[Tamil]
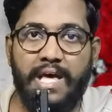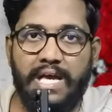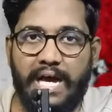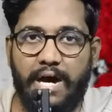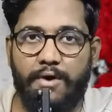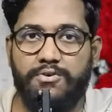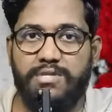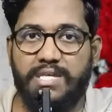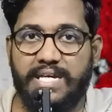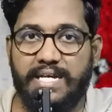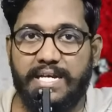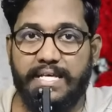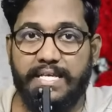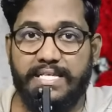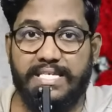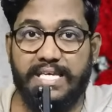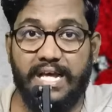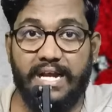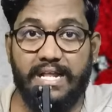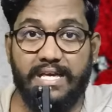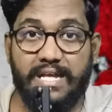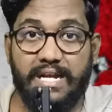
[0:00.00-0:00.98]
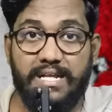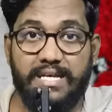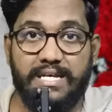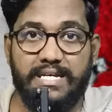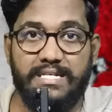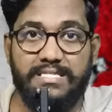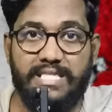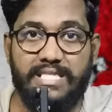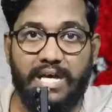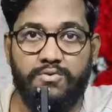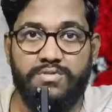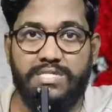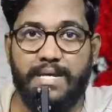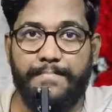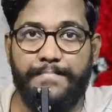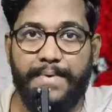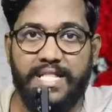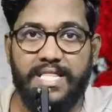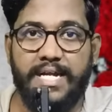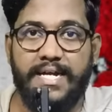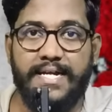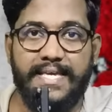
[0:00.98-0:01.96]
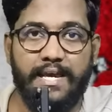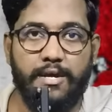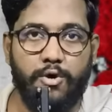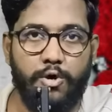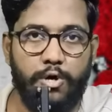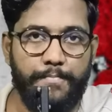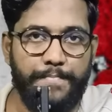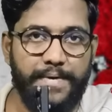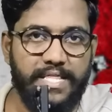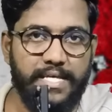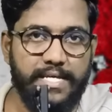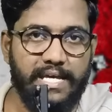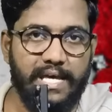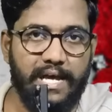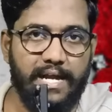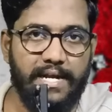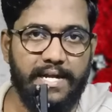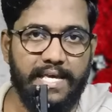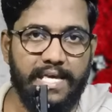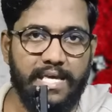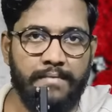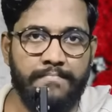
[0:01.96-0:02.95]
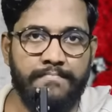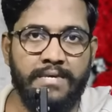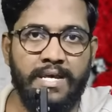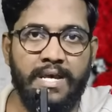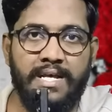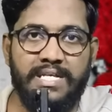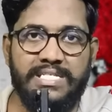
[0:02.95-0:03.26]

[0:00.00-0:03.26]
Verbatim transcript: கவுதி கிளர்ச்சியாளர்களுக்கு தகுந்த பதிலடியை கொடுப்பதற்காண்டியும்